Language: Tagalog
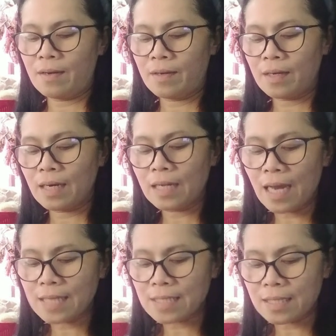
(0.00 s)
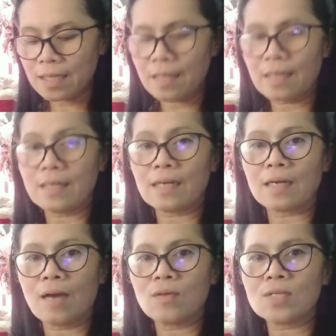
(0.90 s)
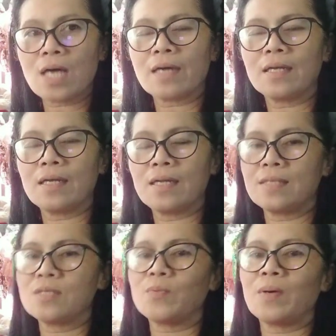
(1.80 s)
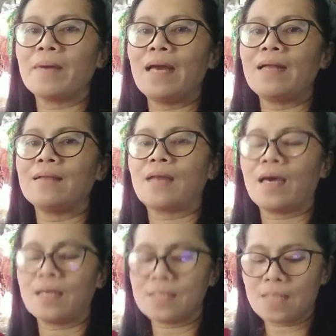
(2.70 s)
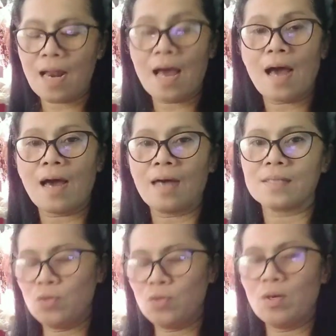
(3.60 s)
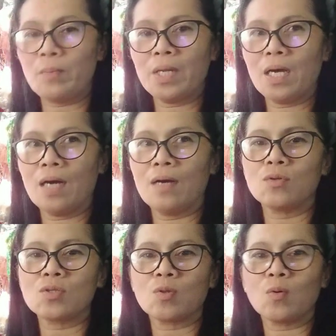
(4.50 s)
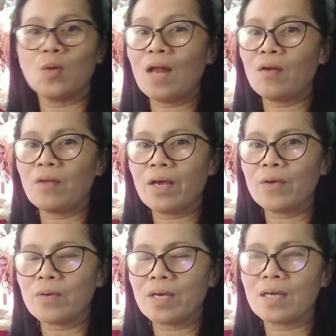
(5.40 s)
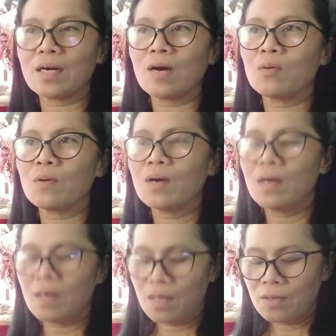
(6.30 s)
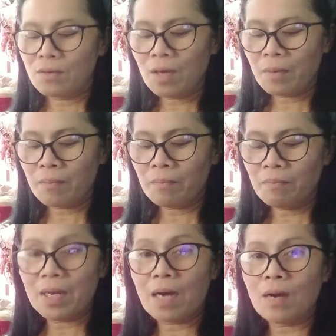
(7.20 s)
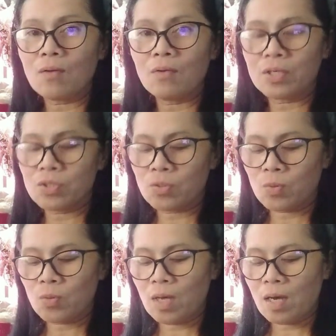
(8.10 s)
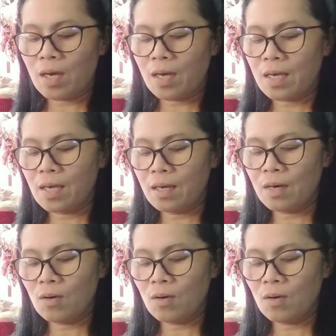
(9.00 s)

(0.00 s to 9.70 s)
Kadalasan talaga na regalo sa akin ni Nels pag Valentine's, alahas. Kasi pinaka gusto ko, lalo na yung hikaw. Yun ang pinaka-collection ko na hikaw.